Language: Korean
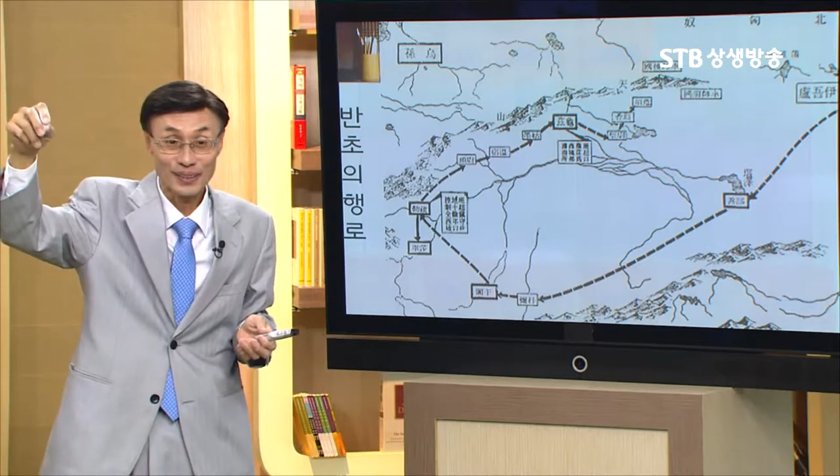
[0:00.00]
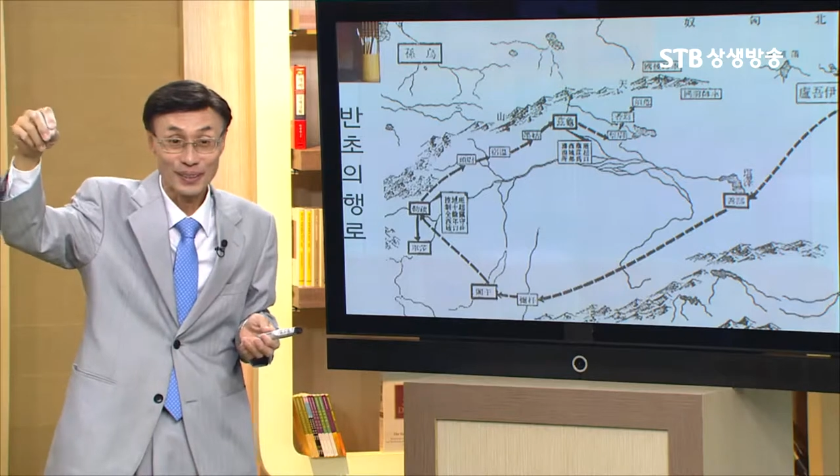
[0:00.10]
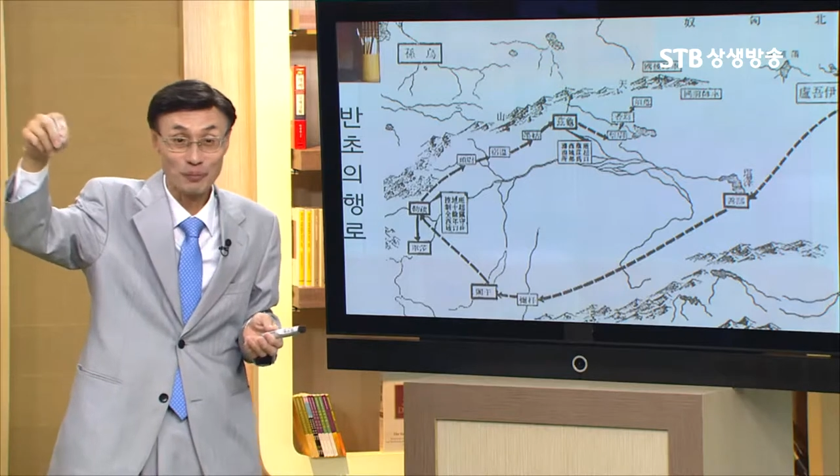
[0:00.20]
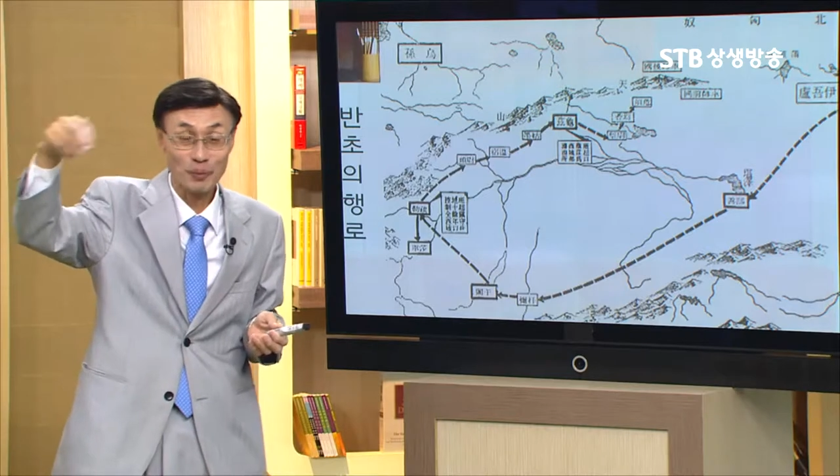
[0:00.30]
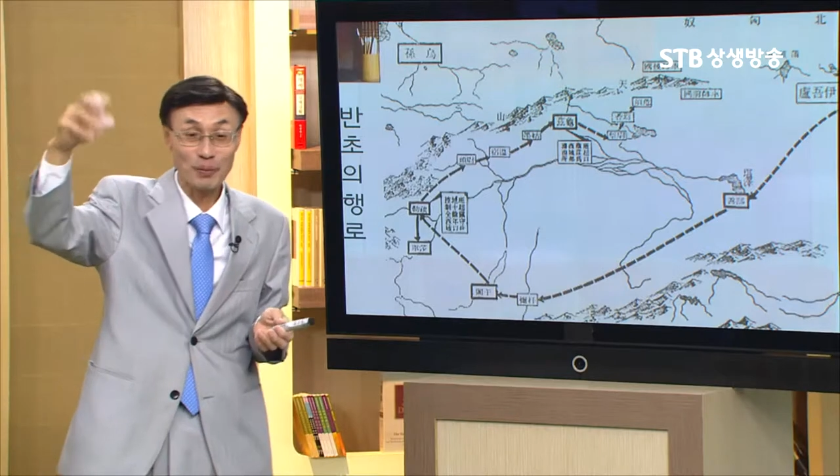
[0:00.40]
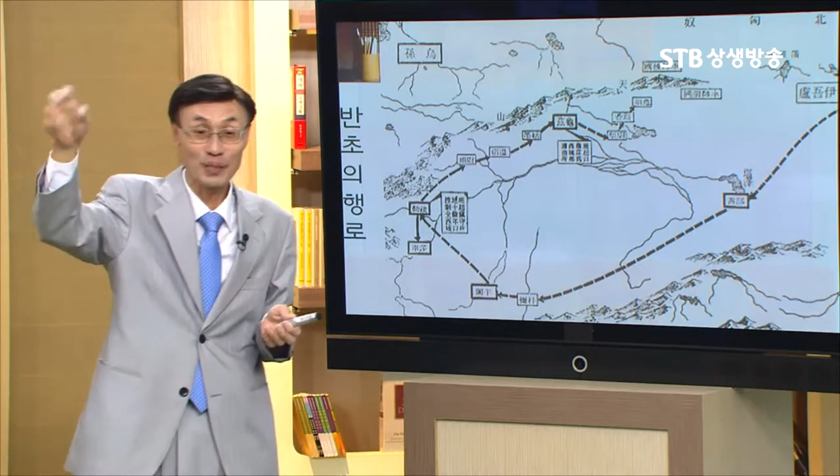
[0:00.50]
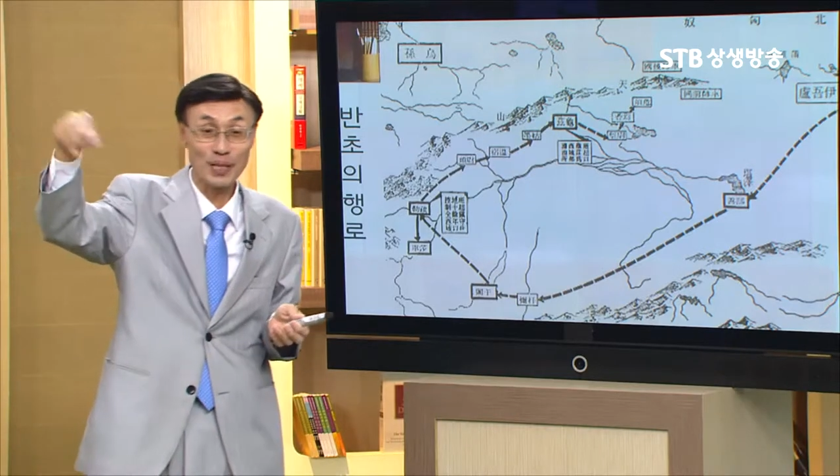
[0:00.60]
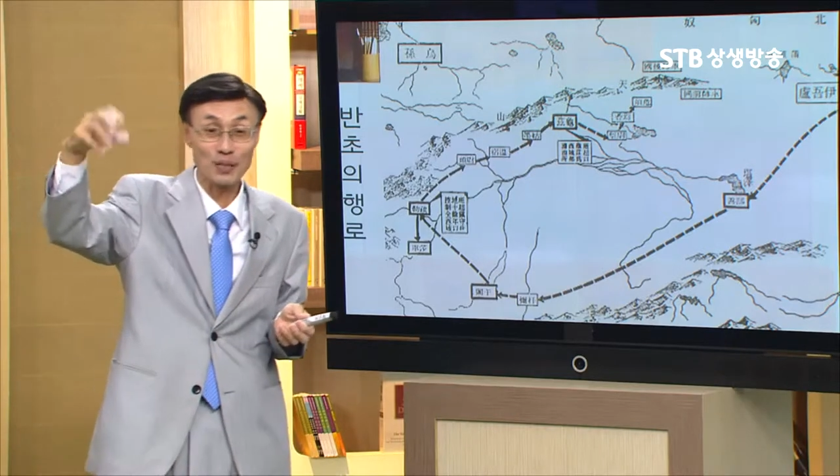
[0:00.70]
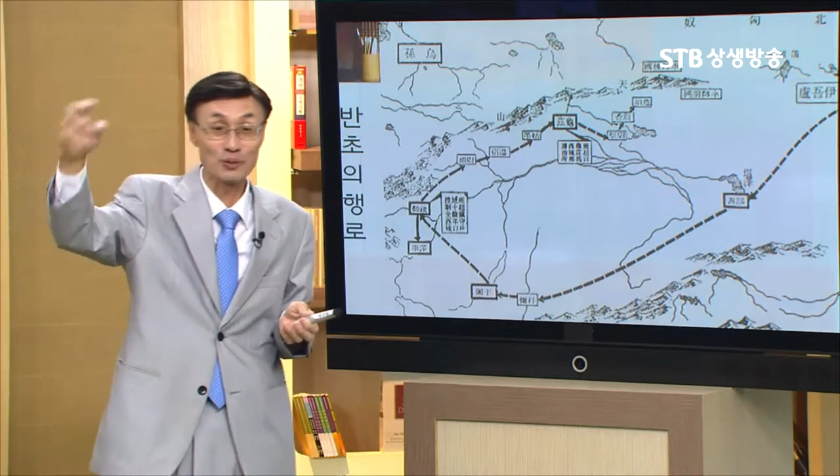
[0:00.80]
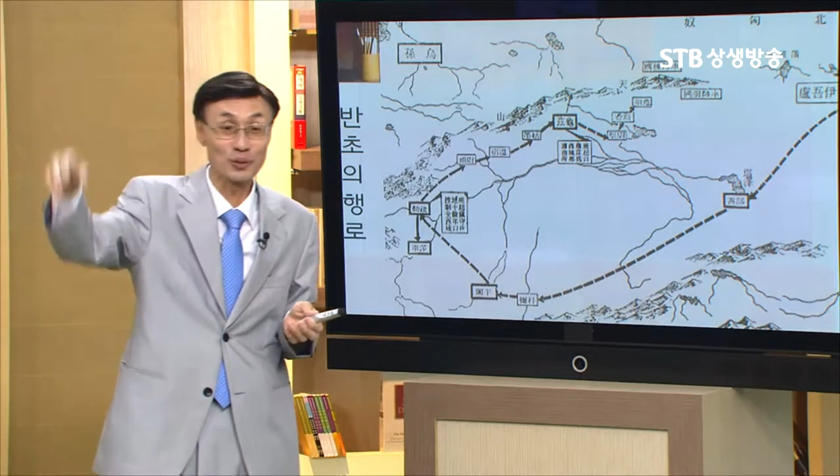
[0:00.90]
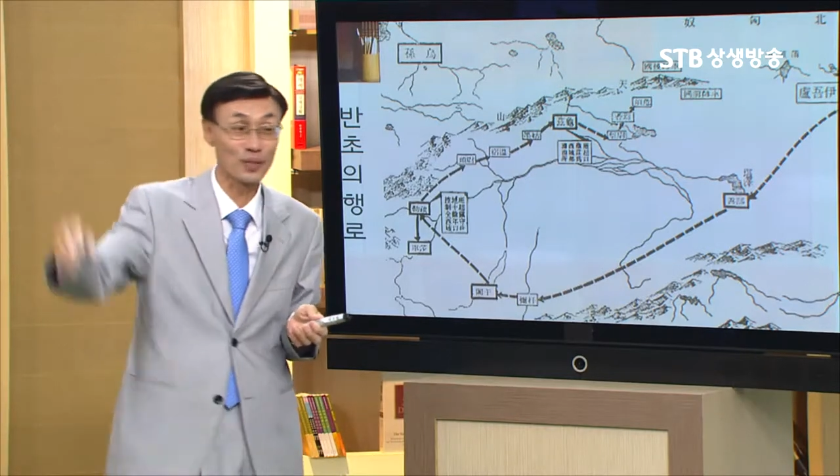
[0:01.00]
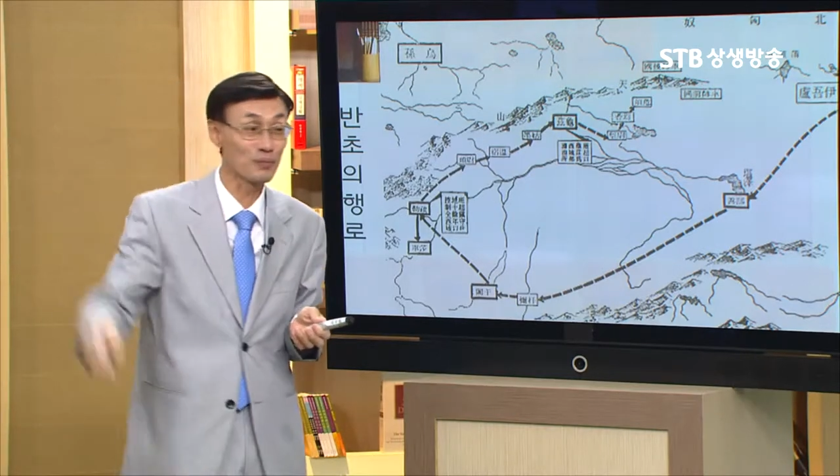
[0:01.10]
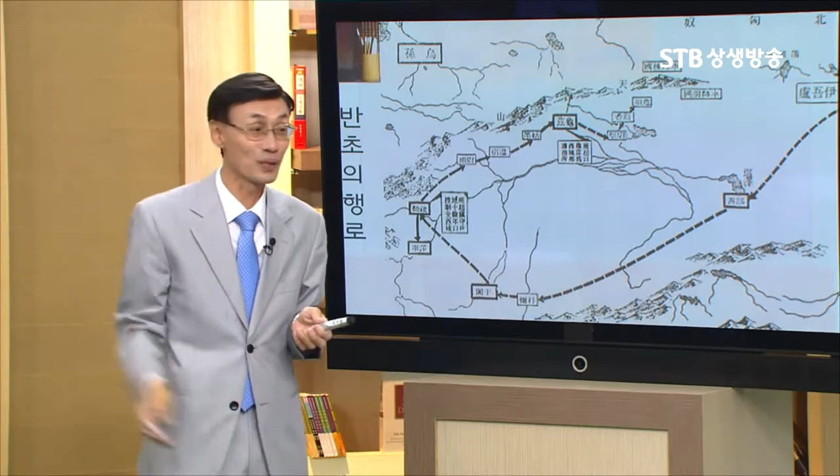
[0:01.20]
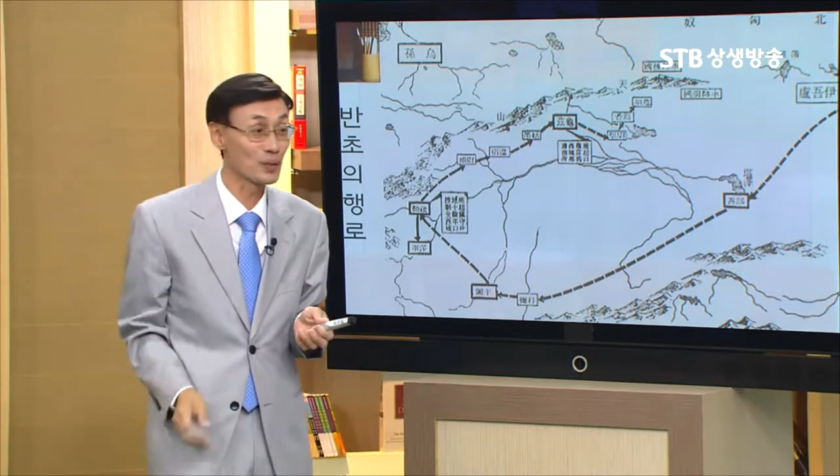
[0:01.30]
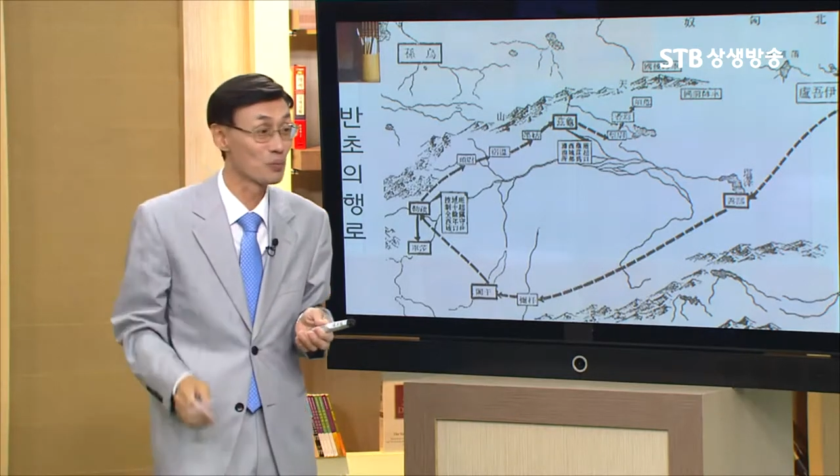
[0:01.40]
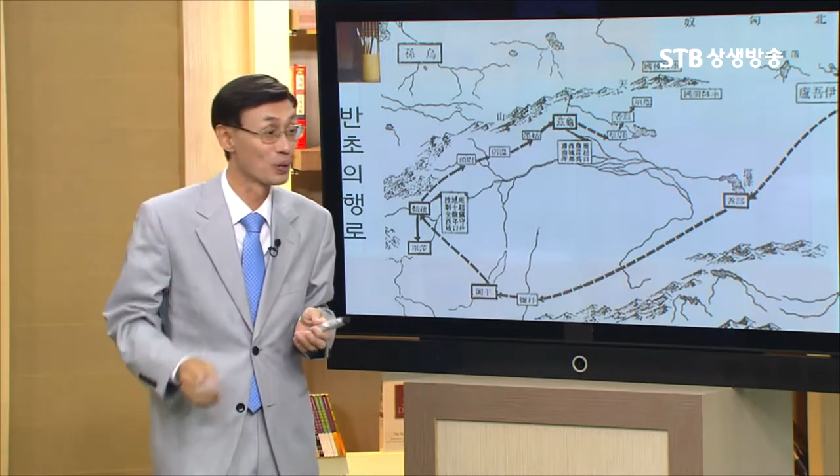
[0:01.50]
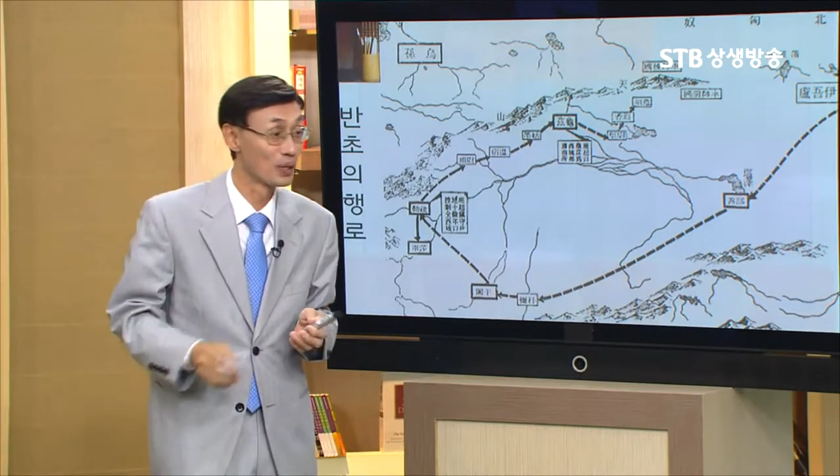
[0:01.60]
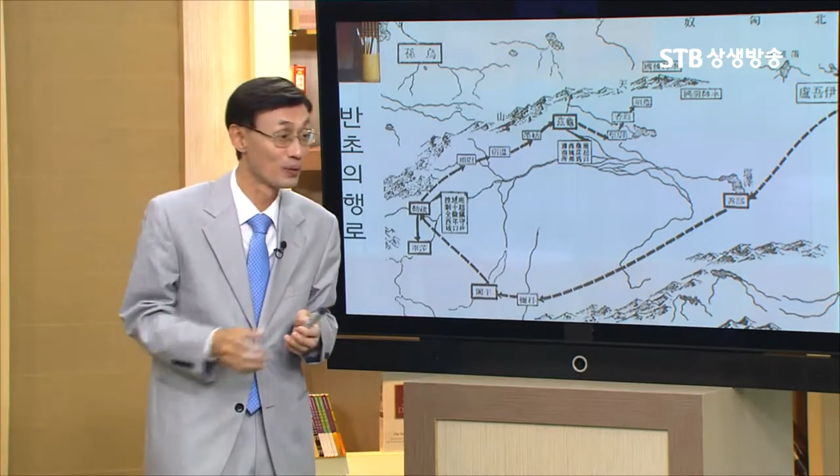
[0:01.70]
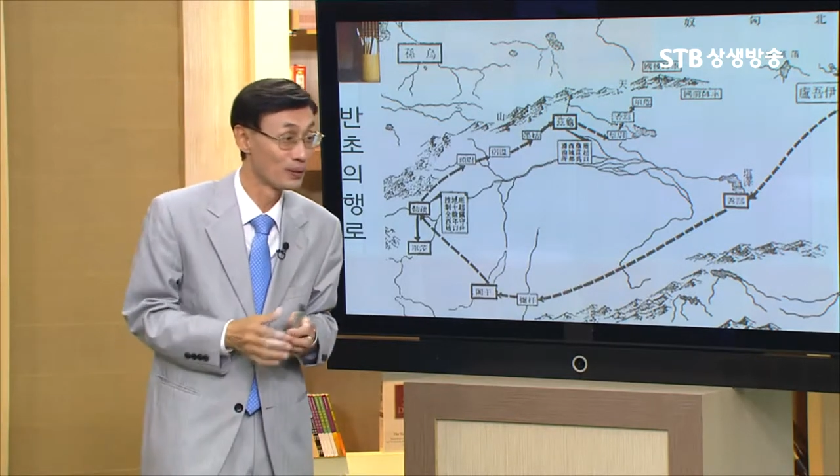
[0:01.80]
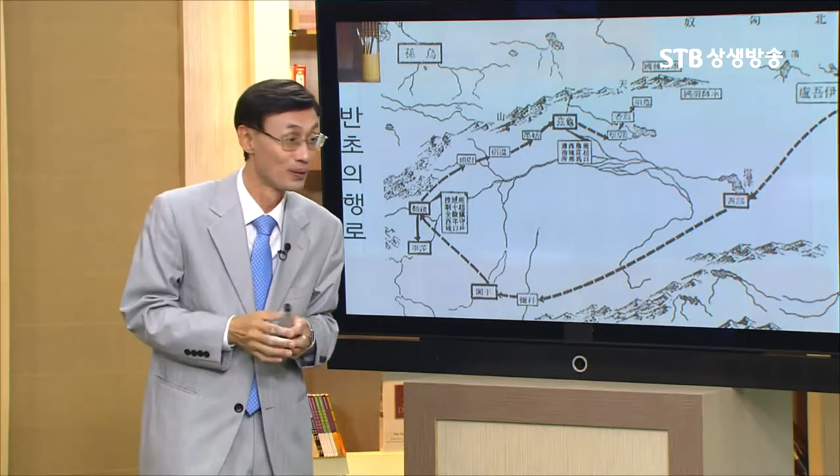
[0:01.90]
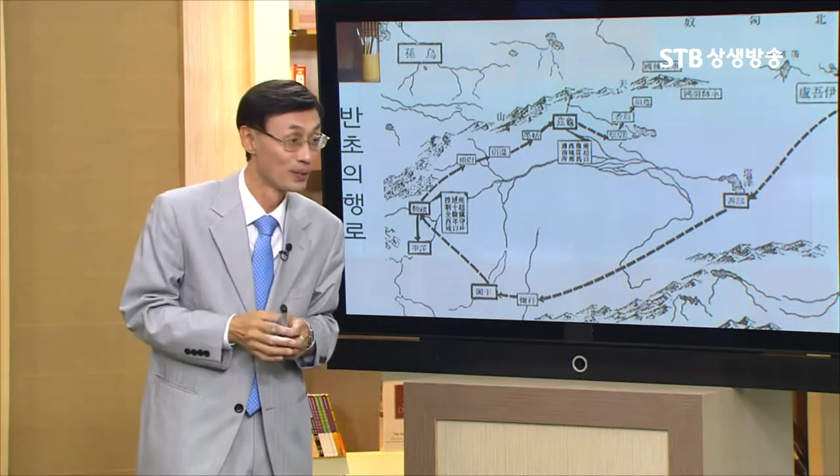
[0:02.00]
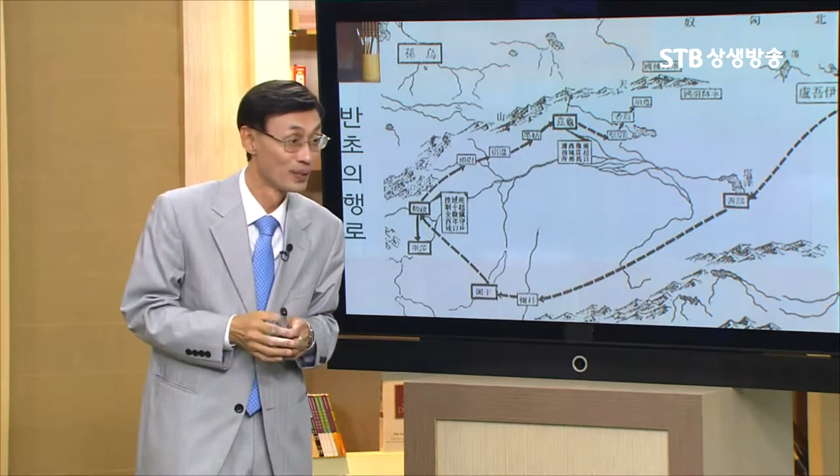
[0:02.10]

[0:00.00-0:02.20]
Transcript: 뺑뺑이는 한국 사람밖에 몰라요.